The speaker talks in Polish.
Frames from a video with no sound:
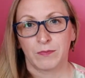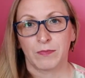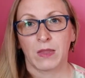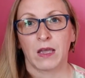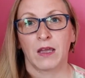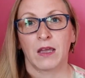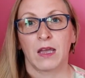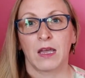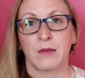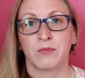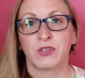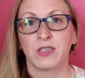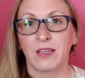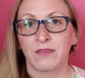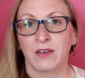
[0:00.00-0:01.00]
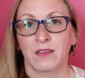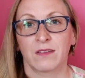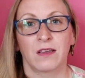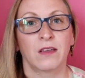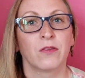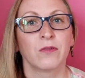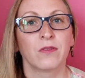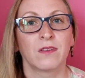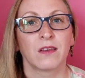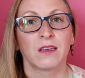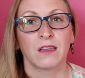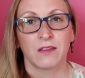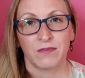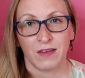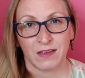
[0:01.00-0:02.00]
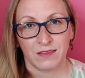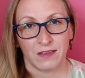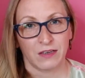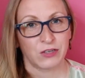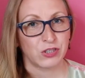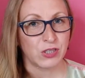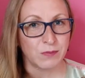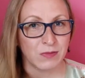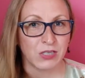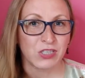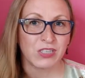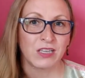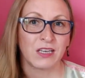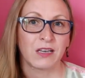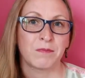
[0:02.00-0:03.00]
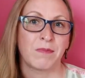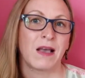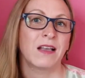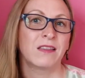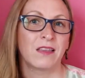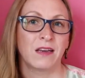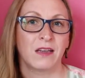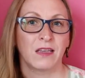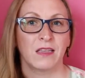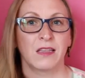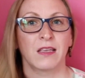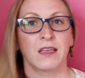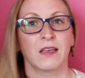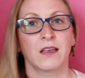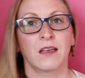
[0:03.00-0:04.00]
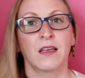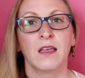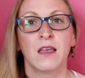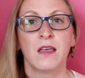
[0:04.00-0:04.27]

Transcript: E, przy nawracających infekcjach grzybicznych, bakteryjnych